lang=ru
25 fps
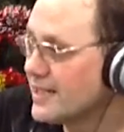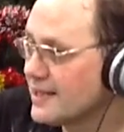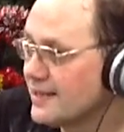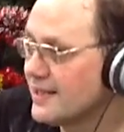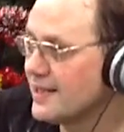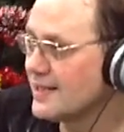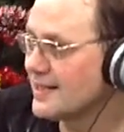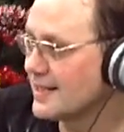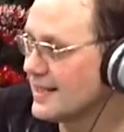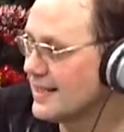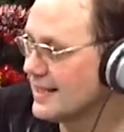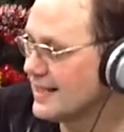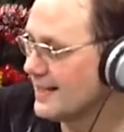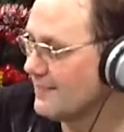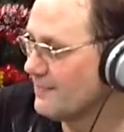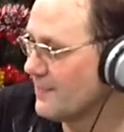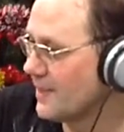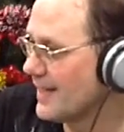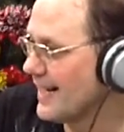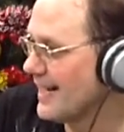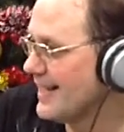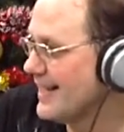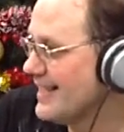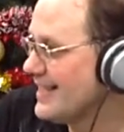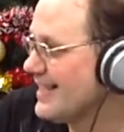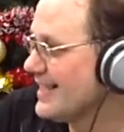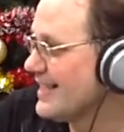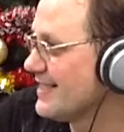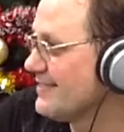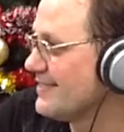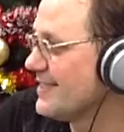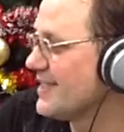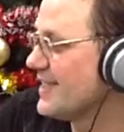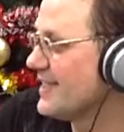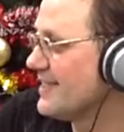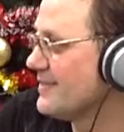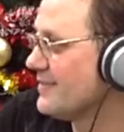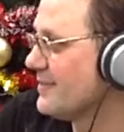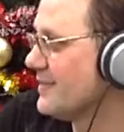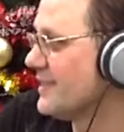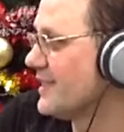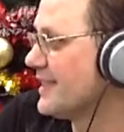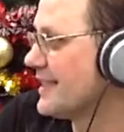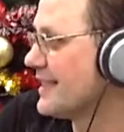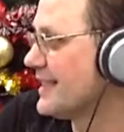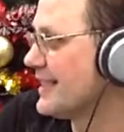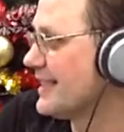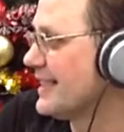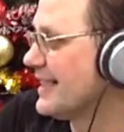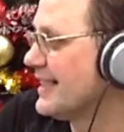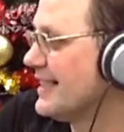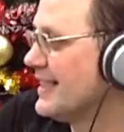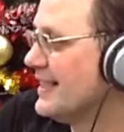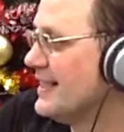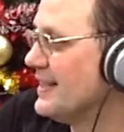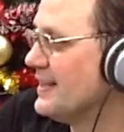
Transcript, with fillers: несколько поколений, наверное, выросло.